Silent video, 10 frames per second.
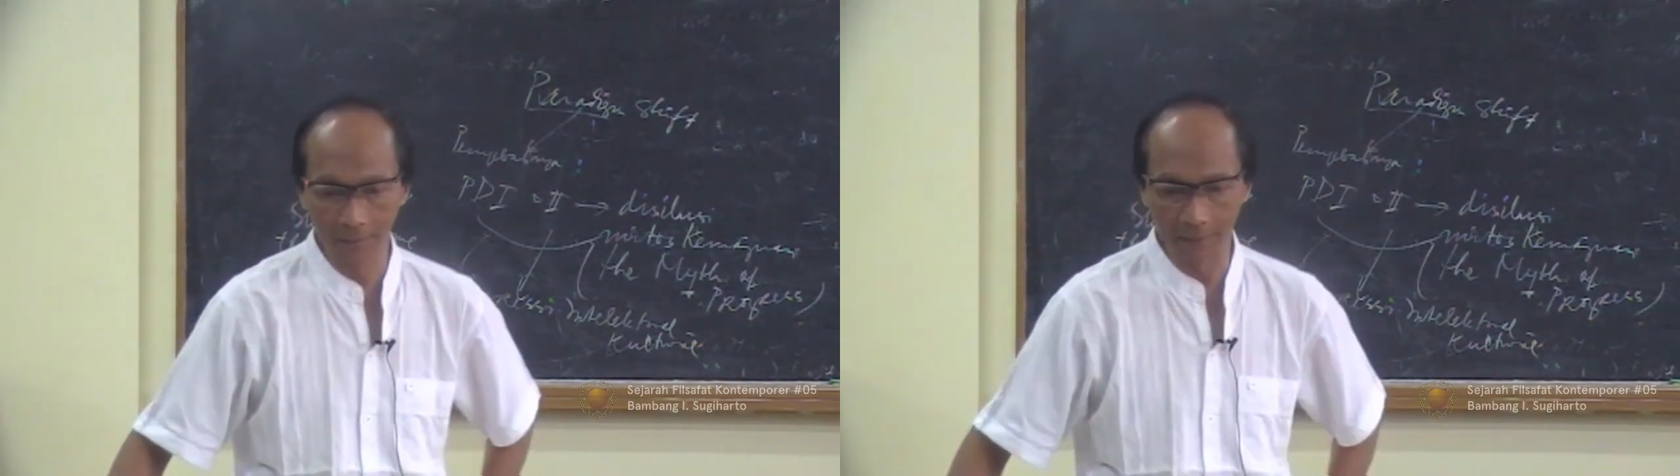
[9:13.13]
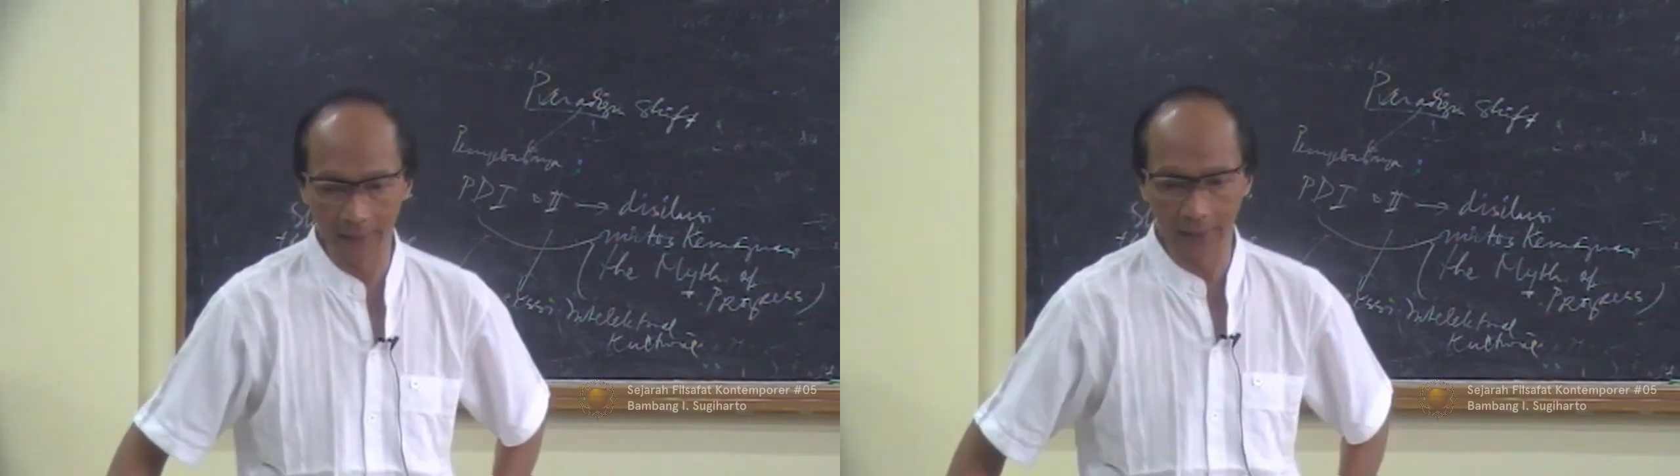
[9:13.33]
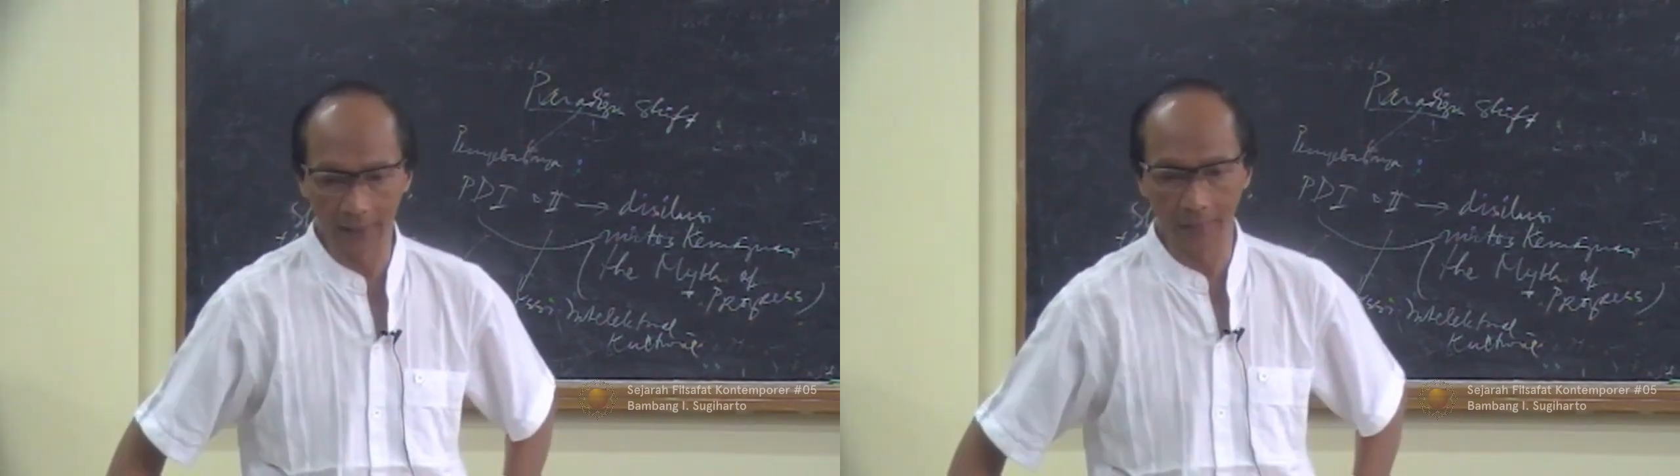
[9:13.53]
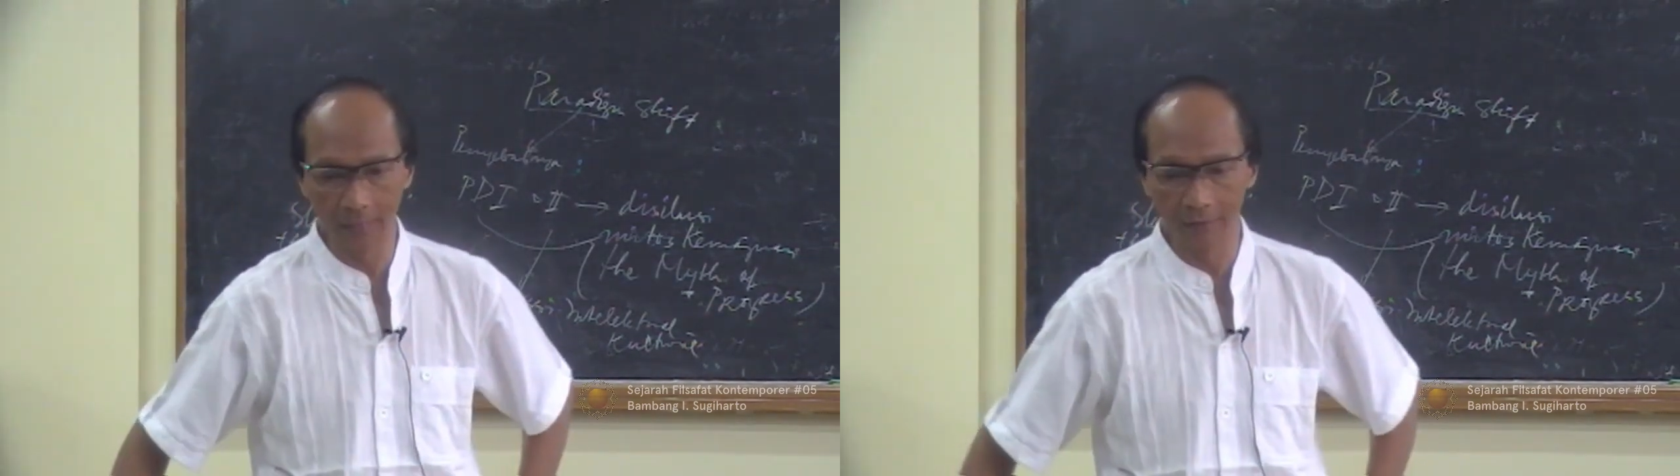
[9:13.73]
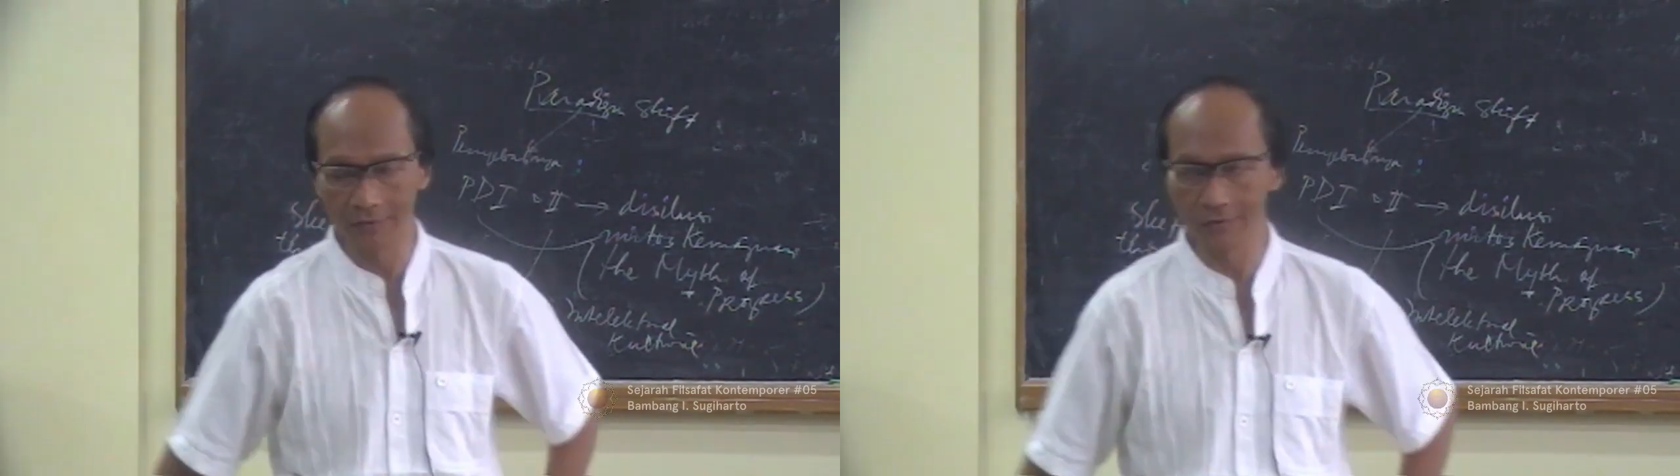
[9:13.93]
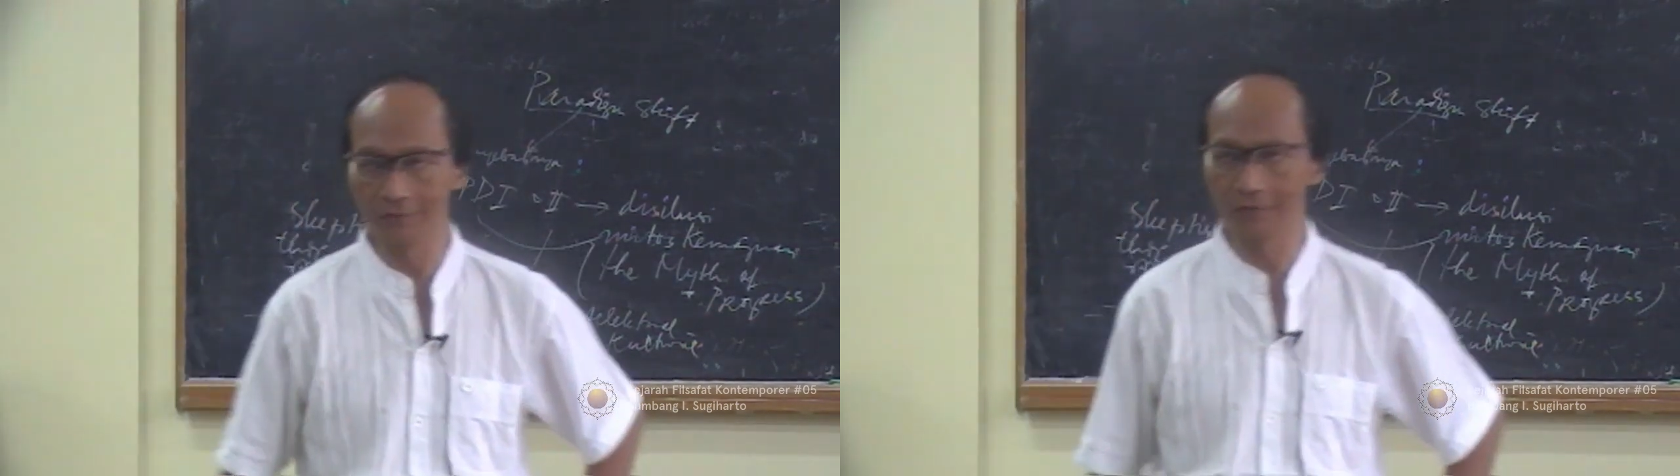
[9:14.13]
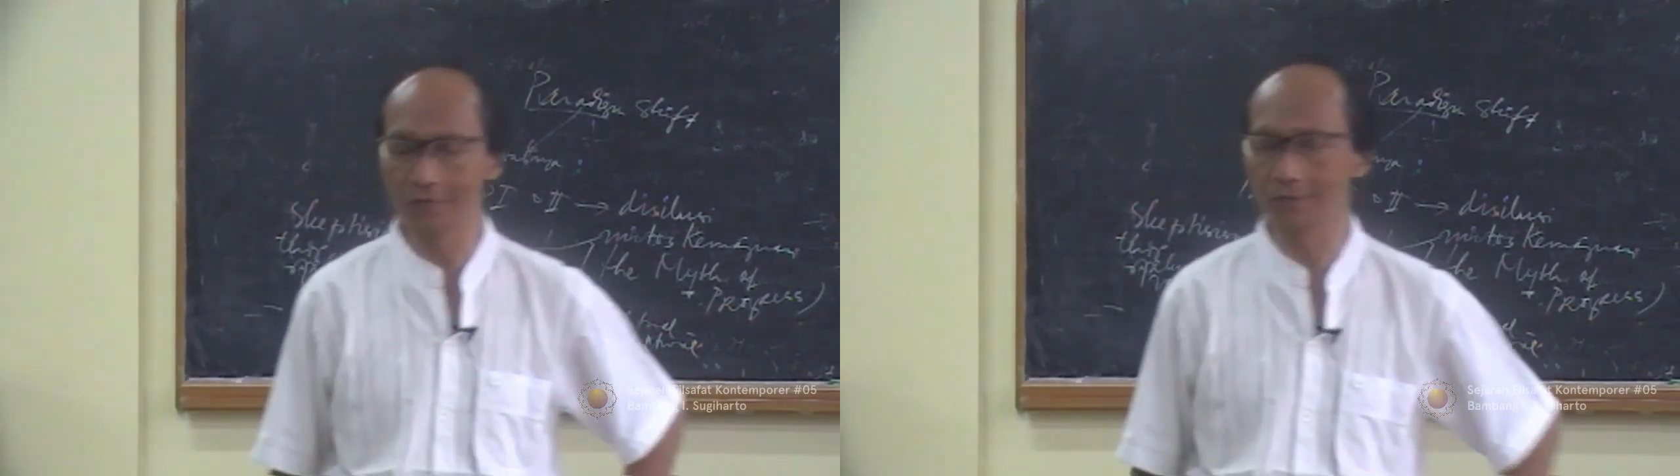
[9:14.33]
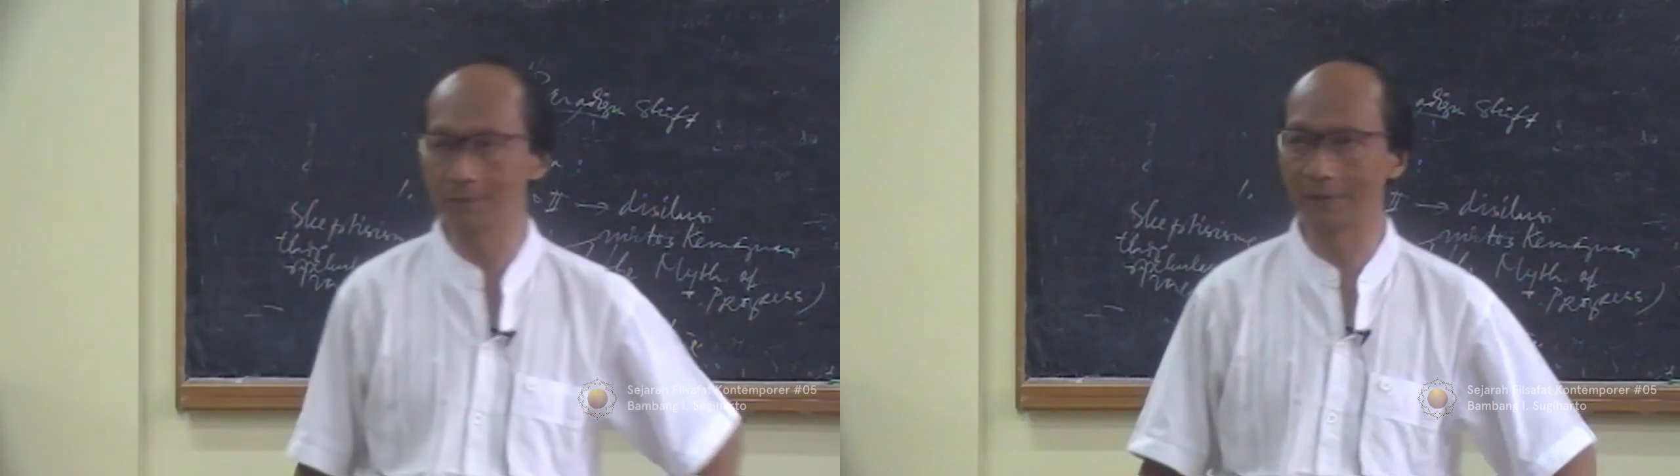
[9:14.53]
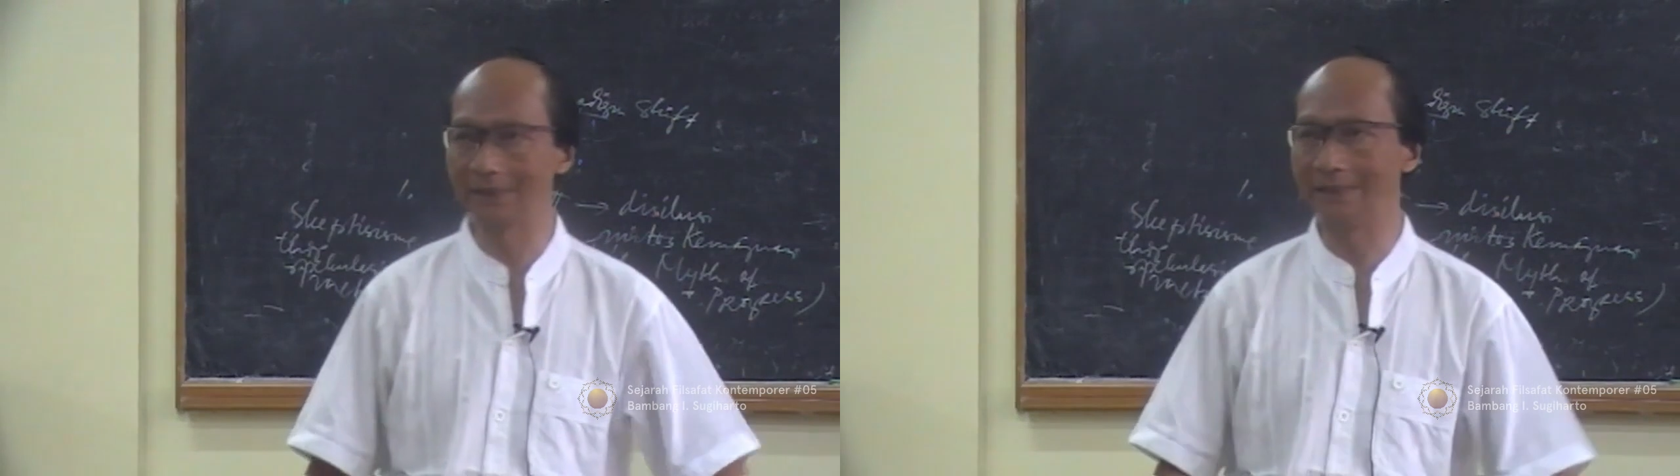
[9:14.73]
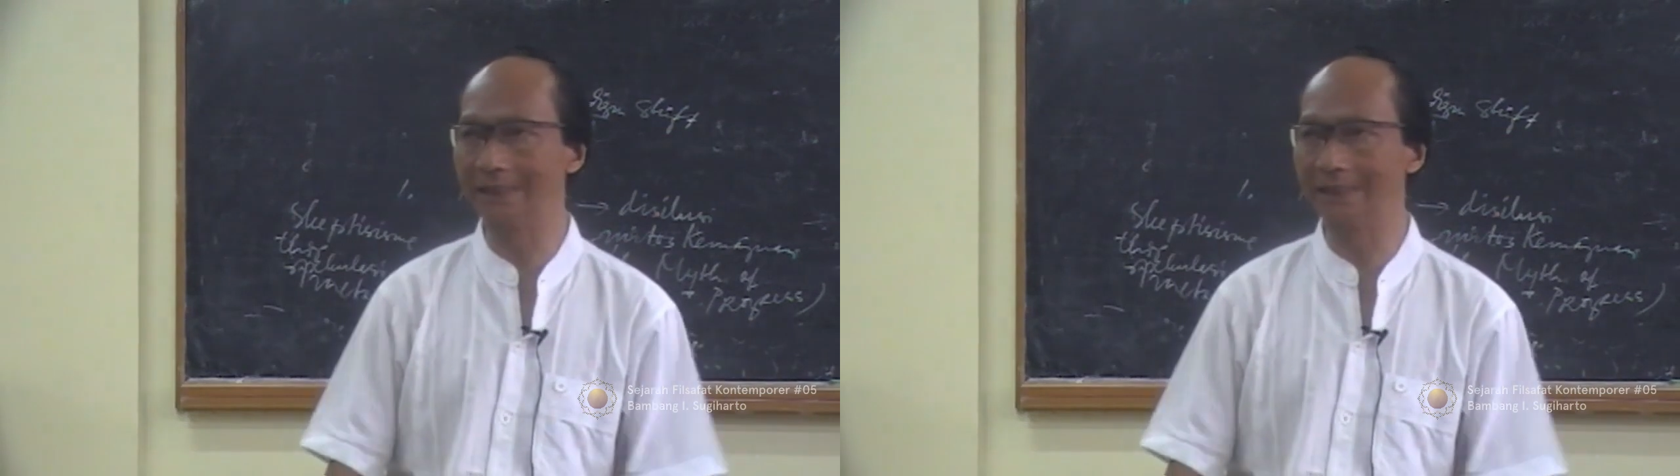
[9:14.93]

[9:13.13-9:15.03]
pada filsuf-filsuf seperti